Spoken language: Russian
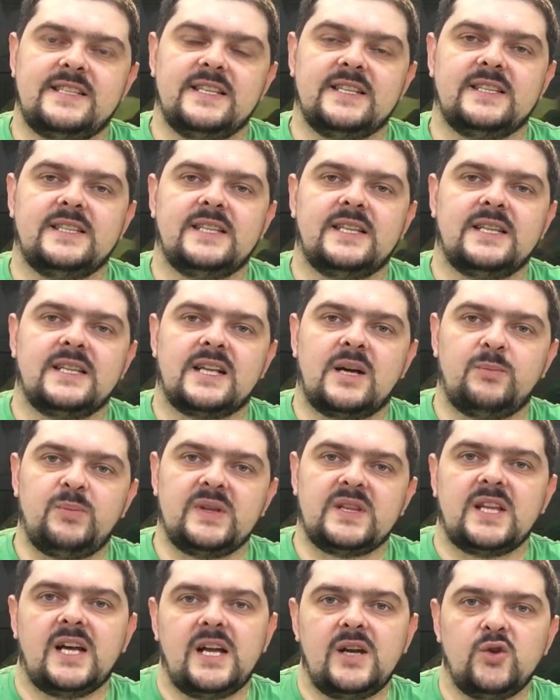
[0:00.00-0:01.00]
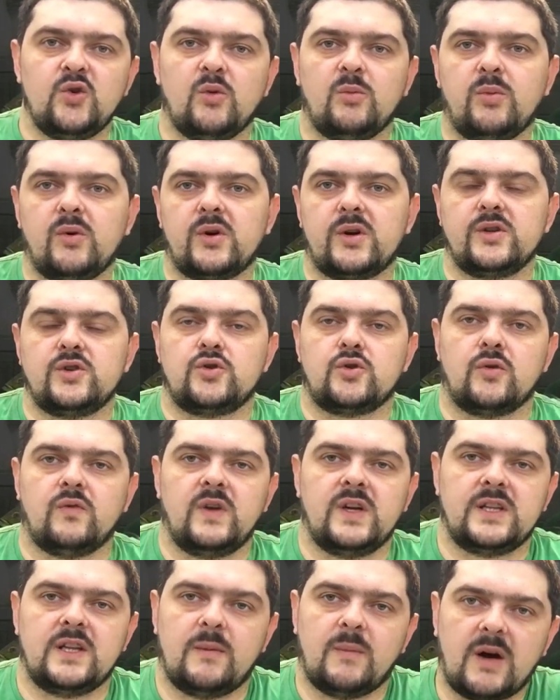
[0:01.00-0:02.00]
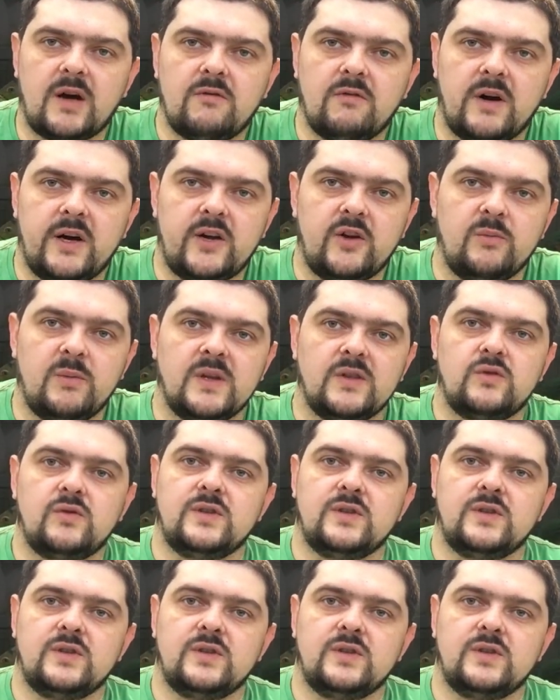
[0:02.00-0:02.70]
сделал капитальную уборочку в этом аквариуме.